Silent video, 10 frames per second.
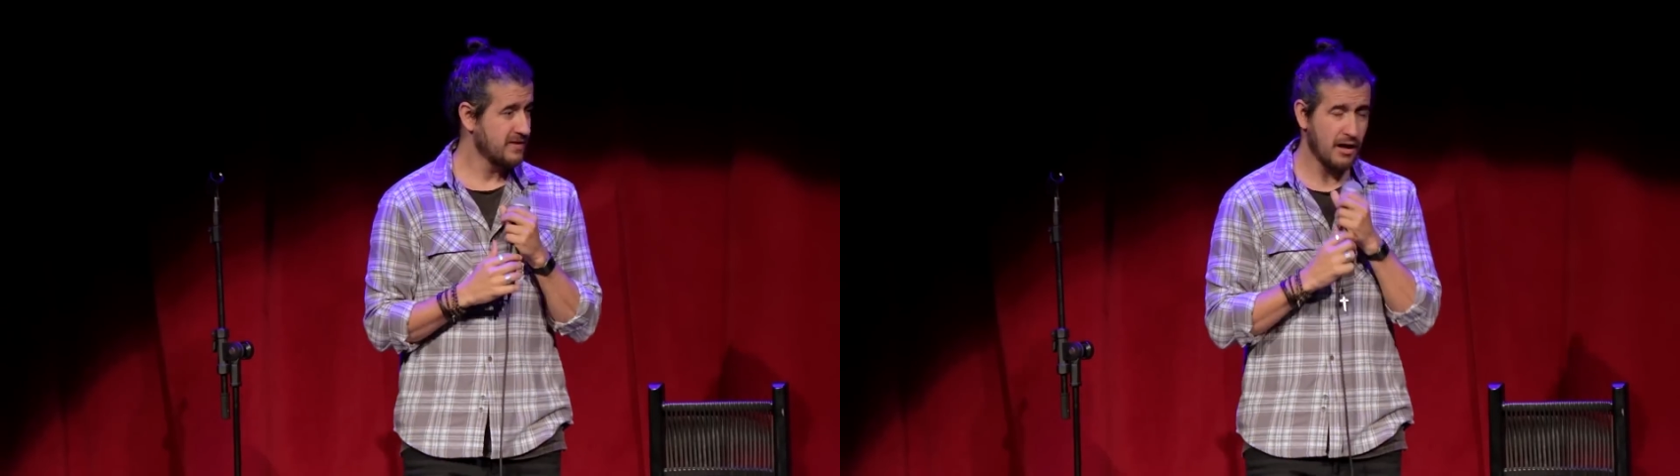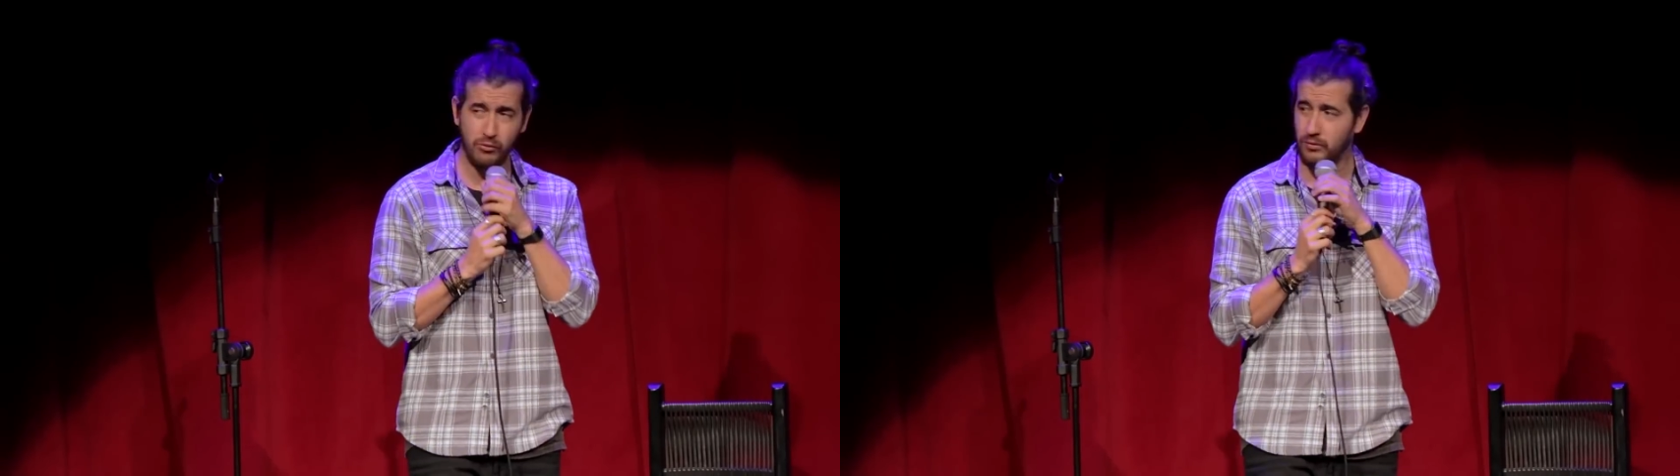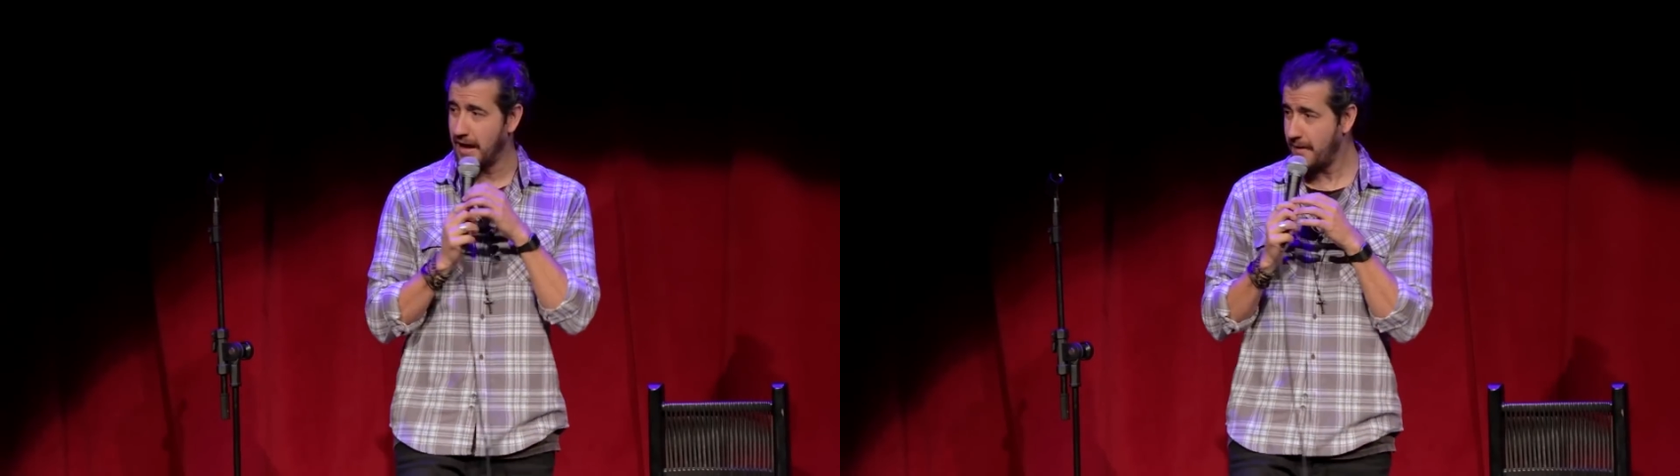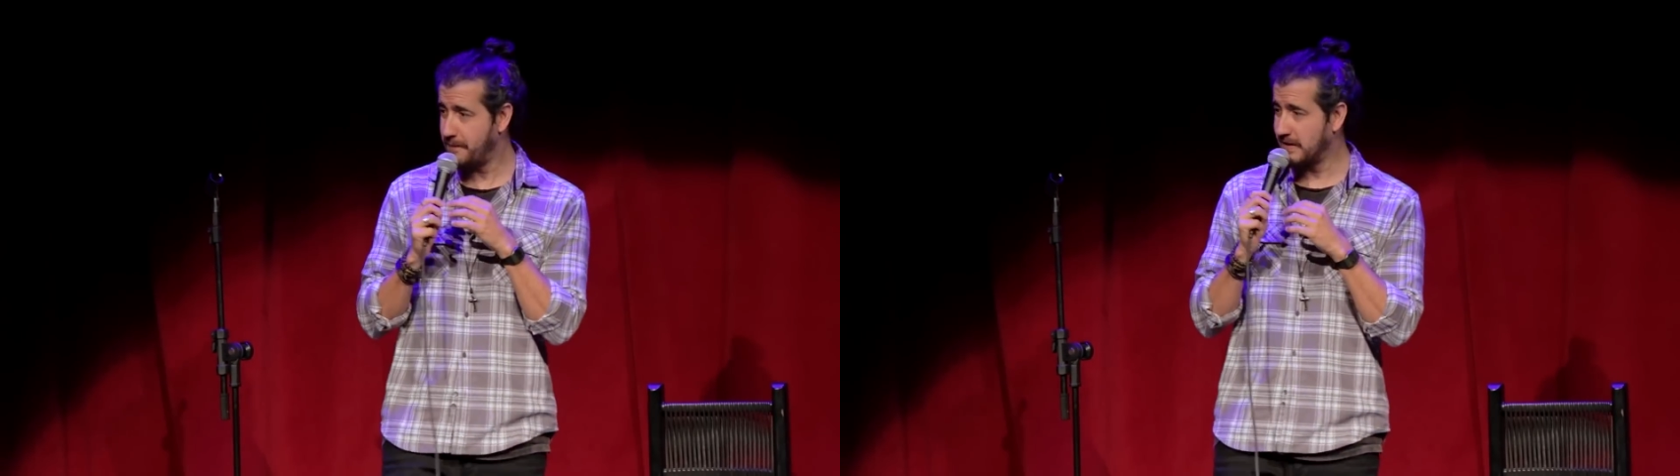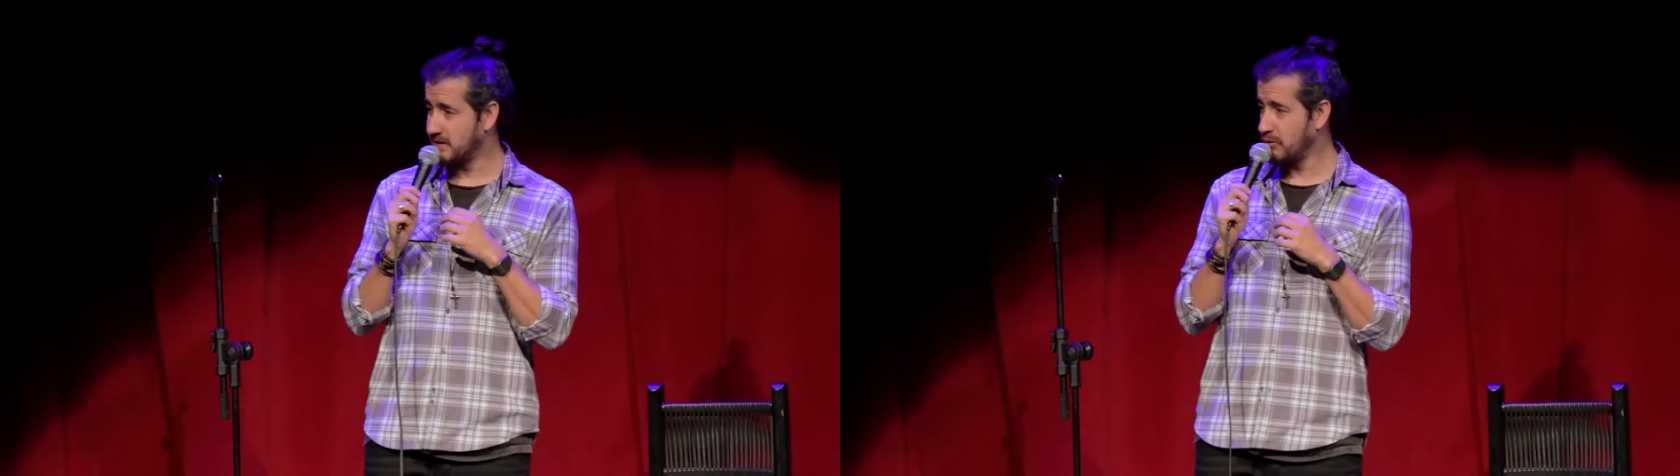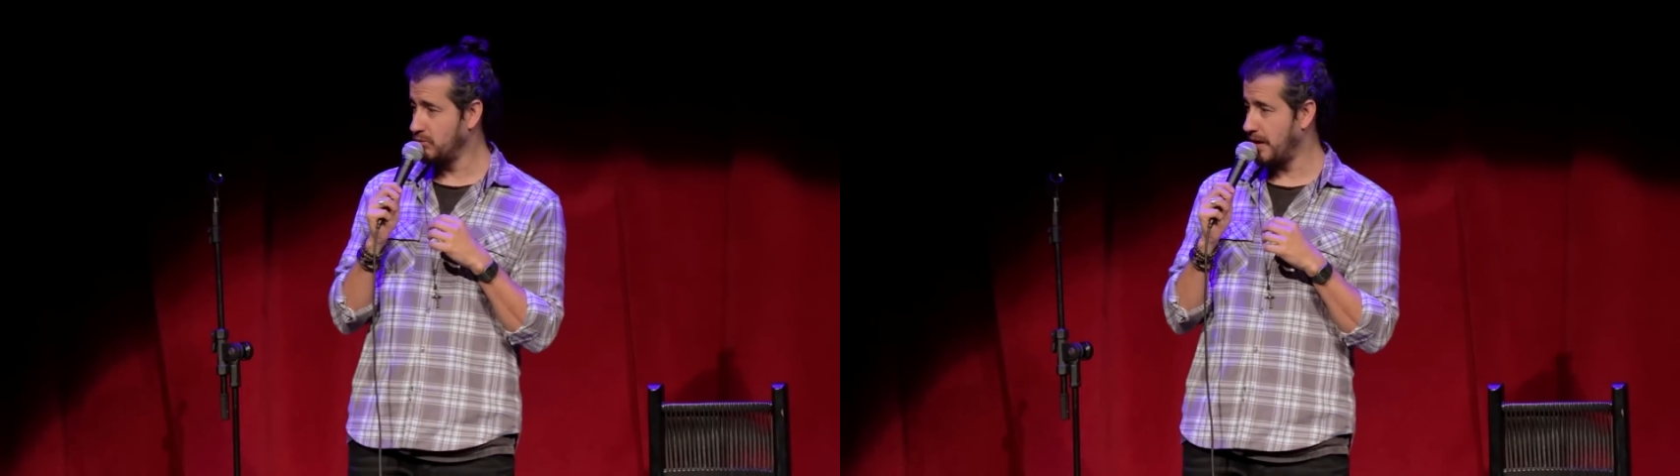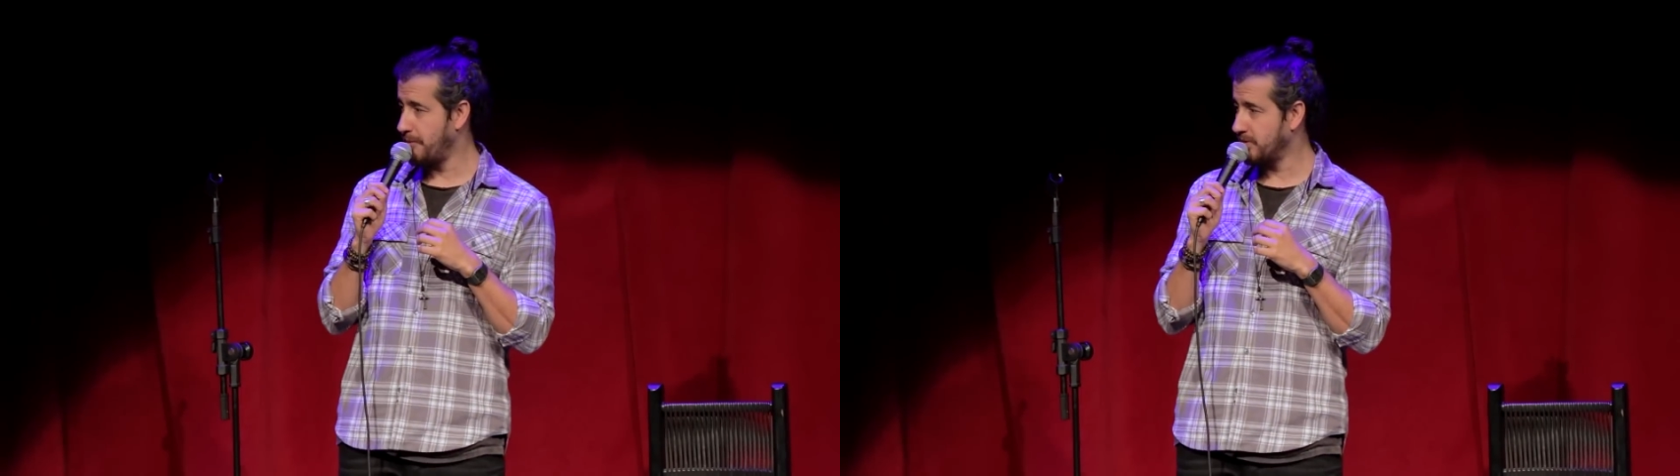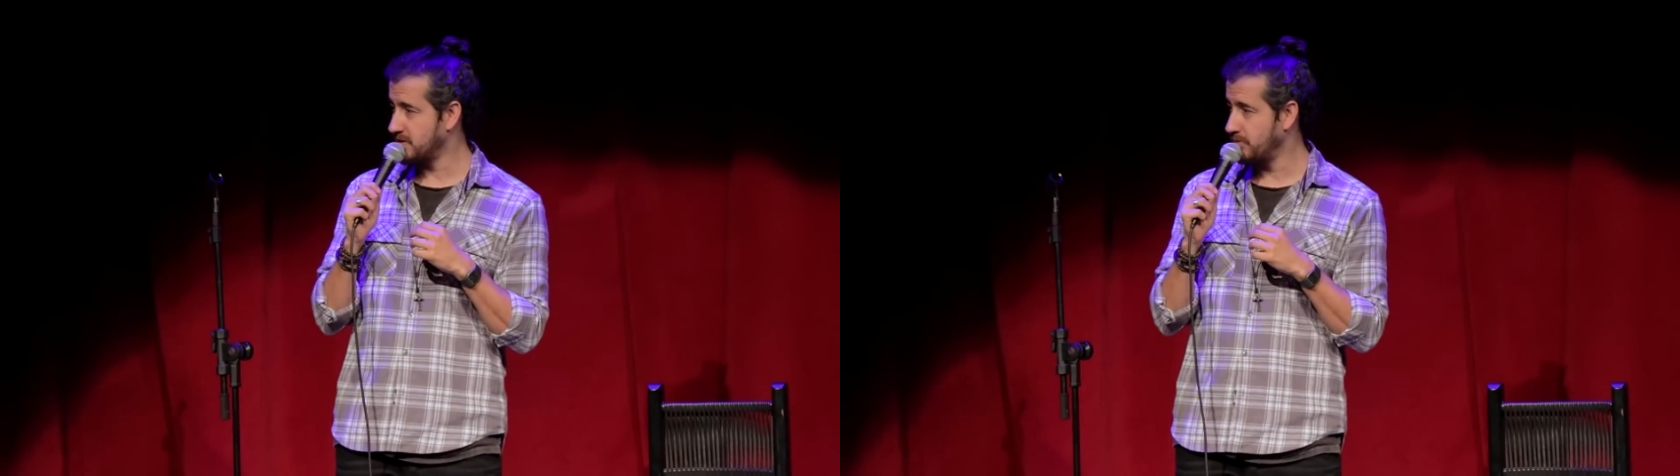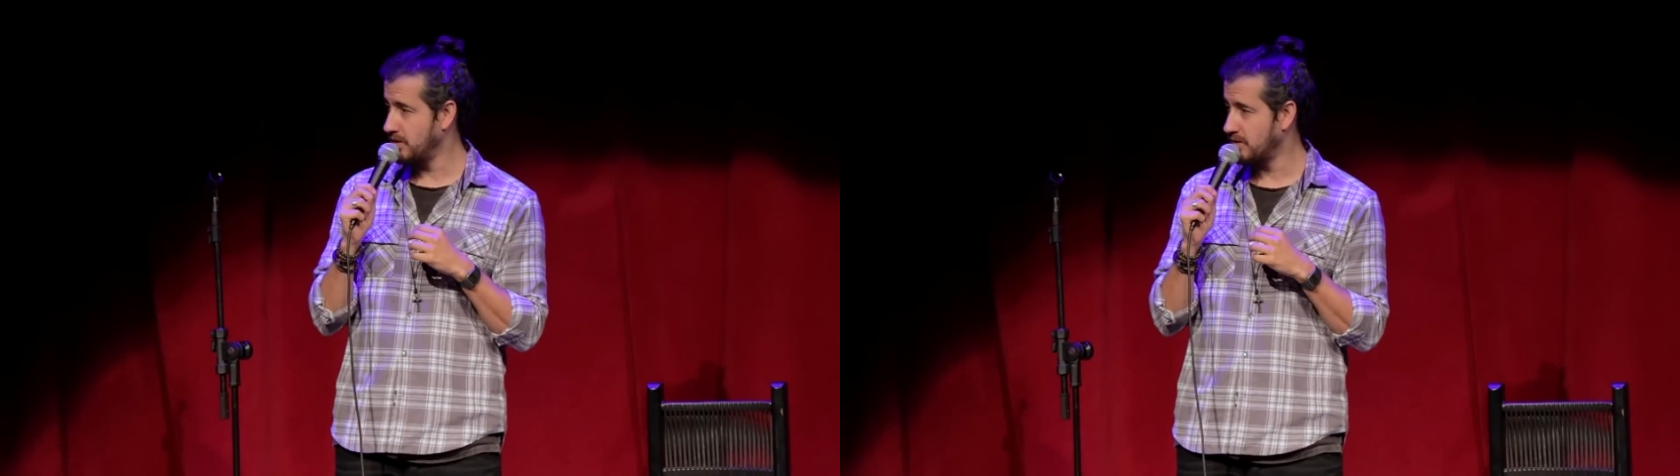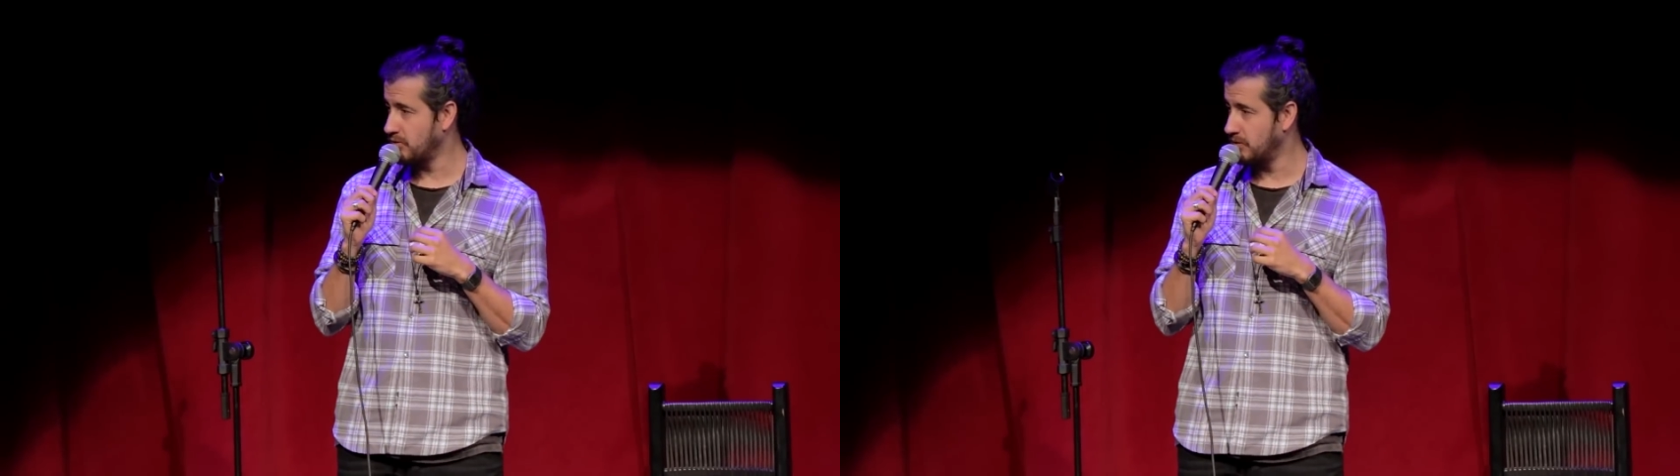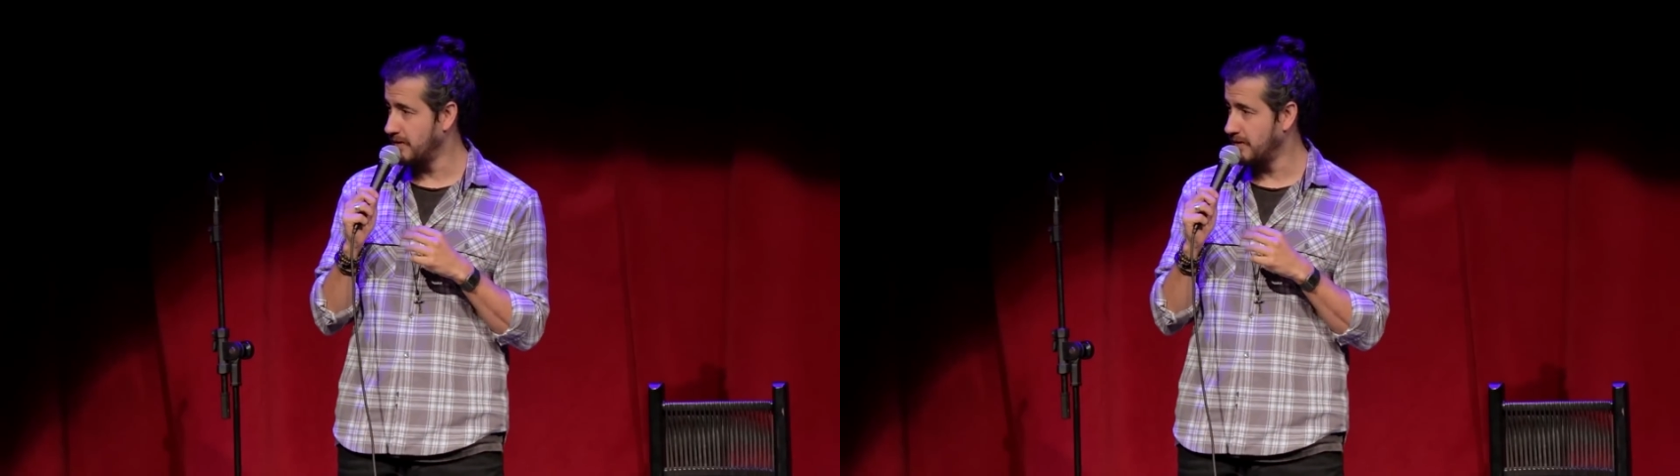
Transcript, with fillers: tá com lepra, ela tá com lepra, essa mina tá com